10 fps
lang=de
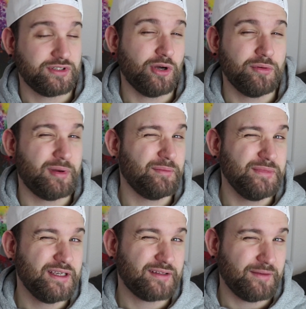Und ich glaube, bei
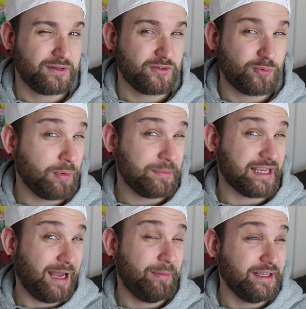mir ist einfach das Problem,
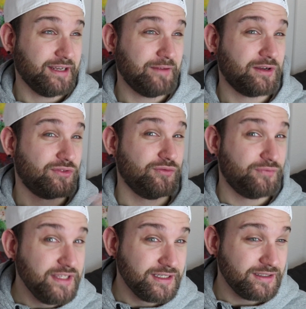ich arbeite einfach zu
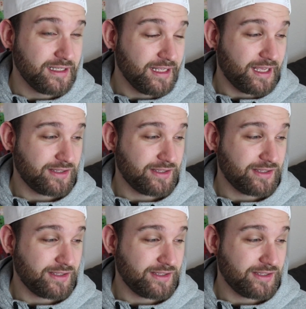viel.